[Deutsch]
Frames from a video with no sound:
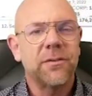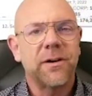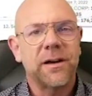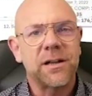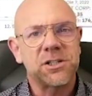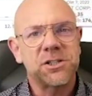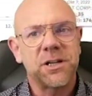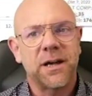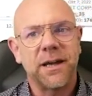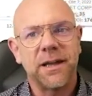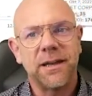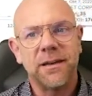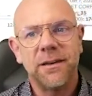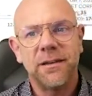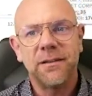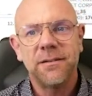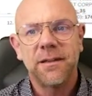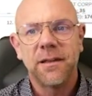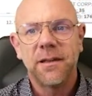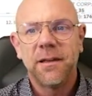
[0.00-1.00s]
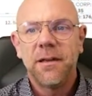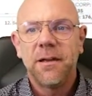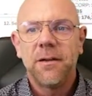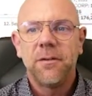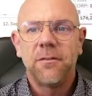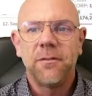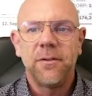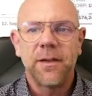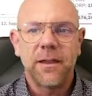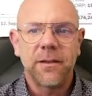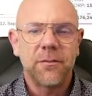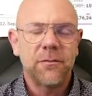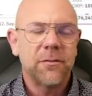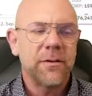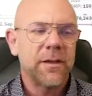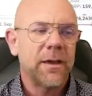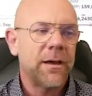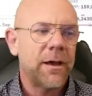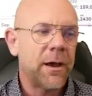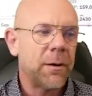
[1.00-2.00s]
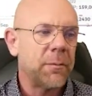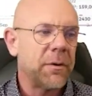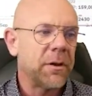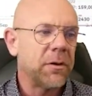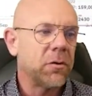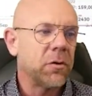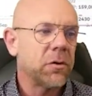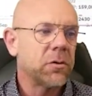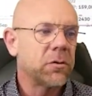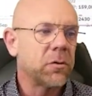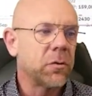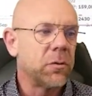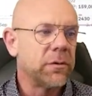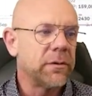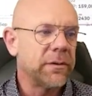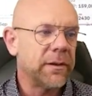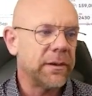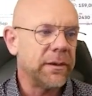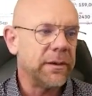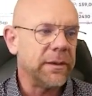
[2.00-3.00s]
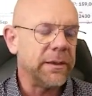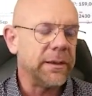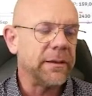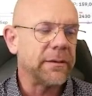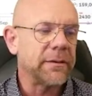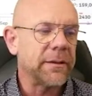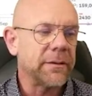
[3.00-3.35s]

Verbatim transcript: Wahrscheinlich werden wir aber noch drunter liegen.